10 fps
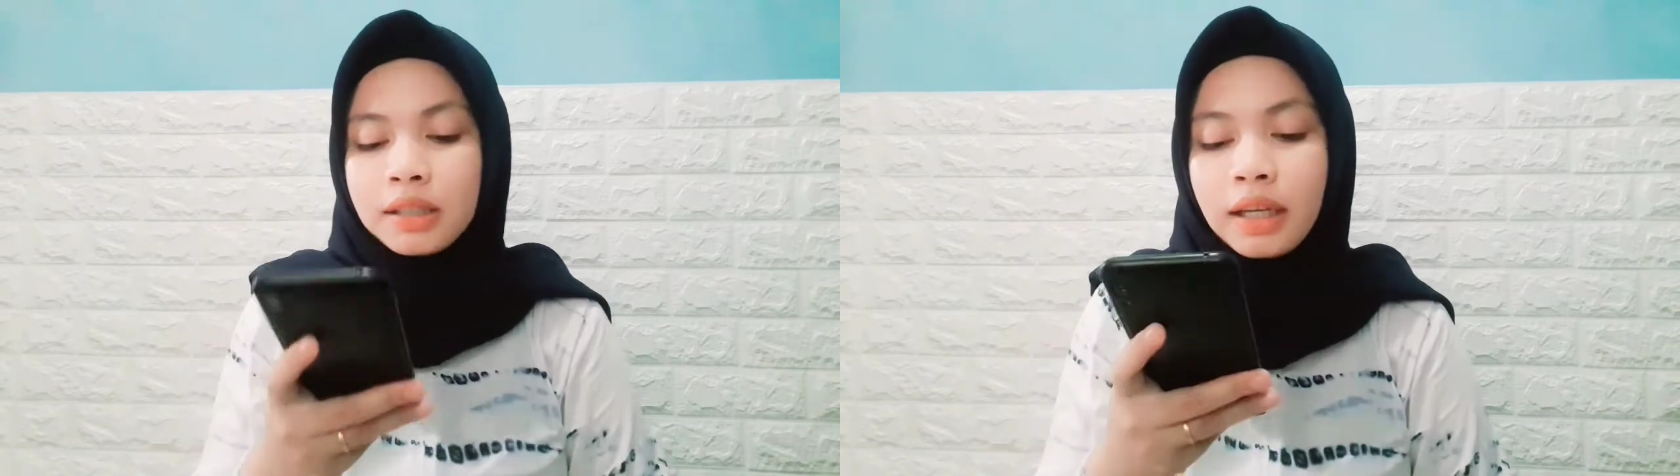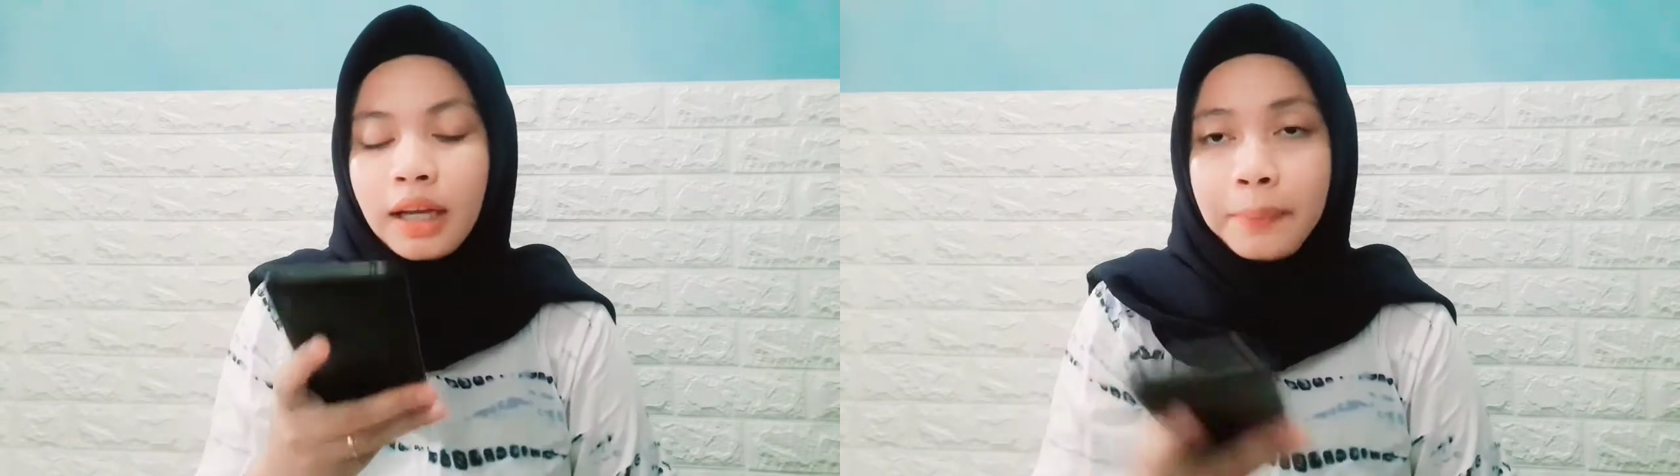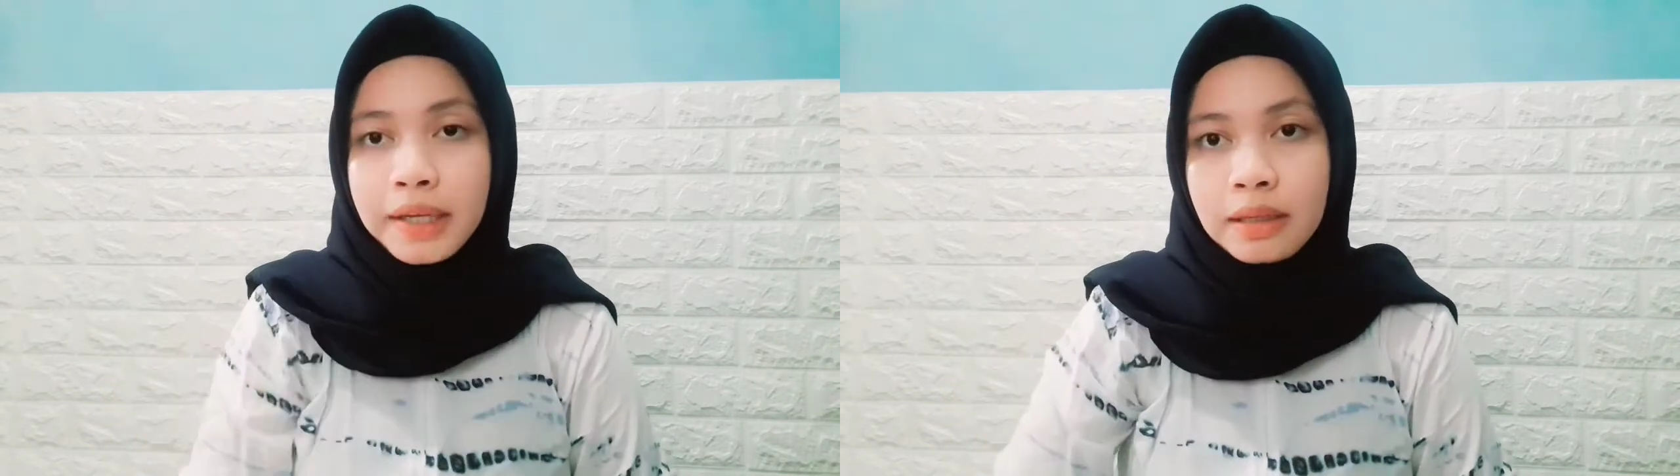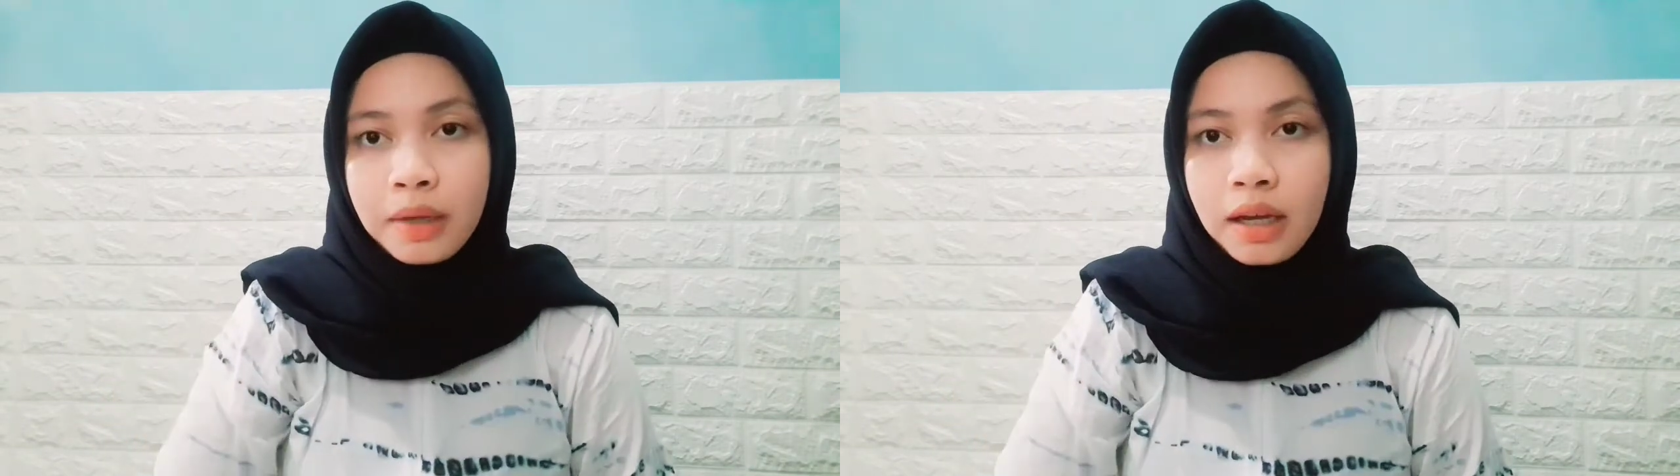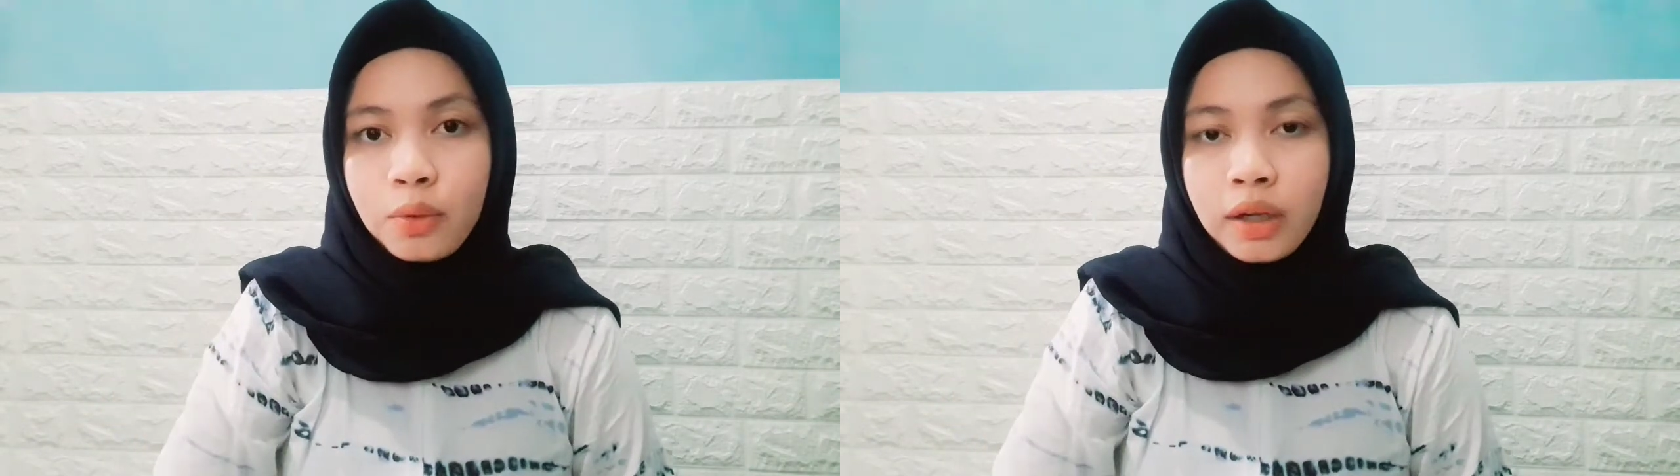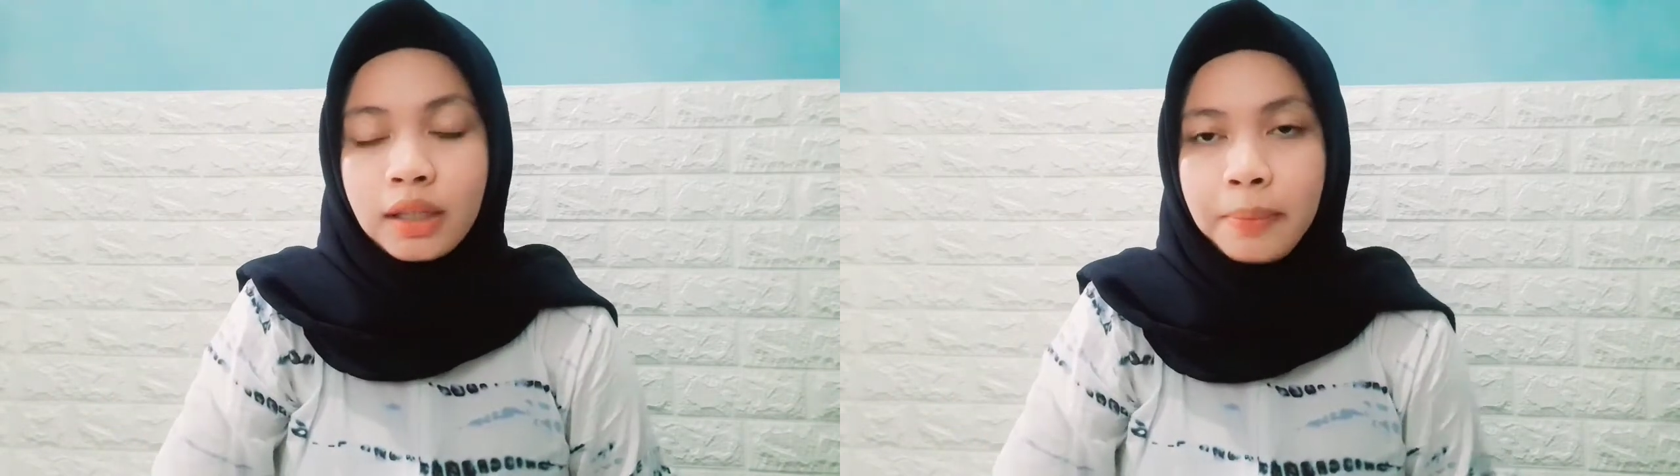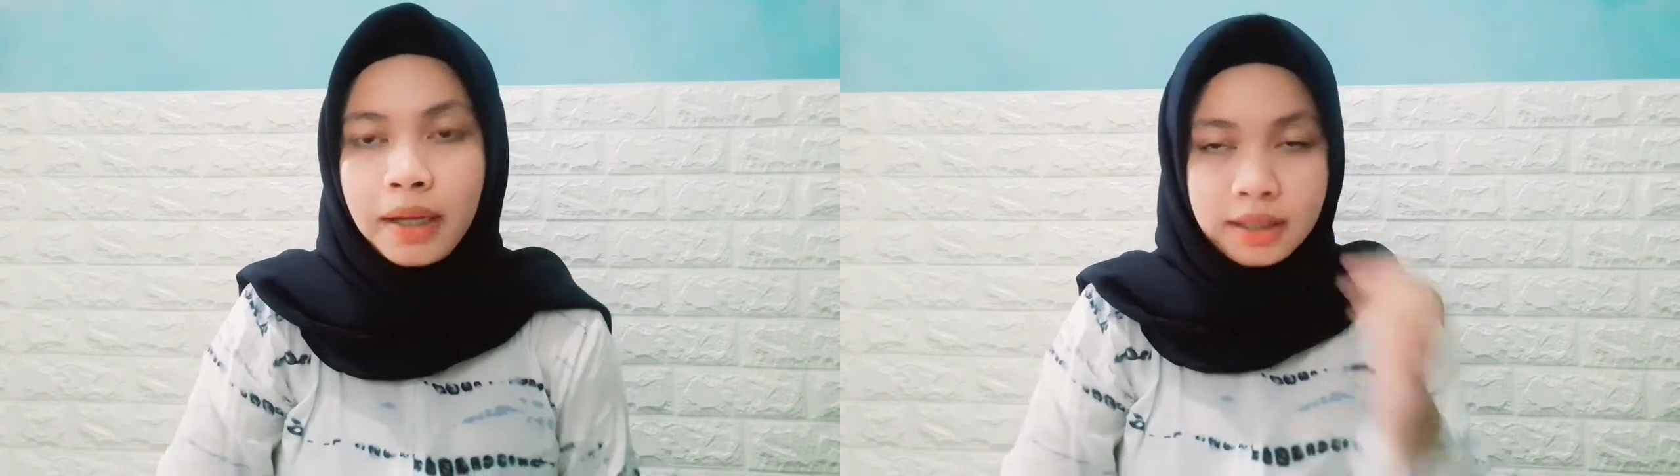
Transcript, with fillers: lengkap ya sama ukuran telapak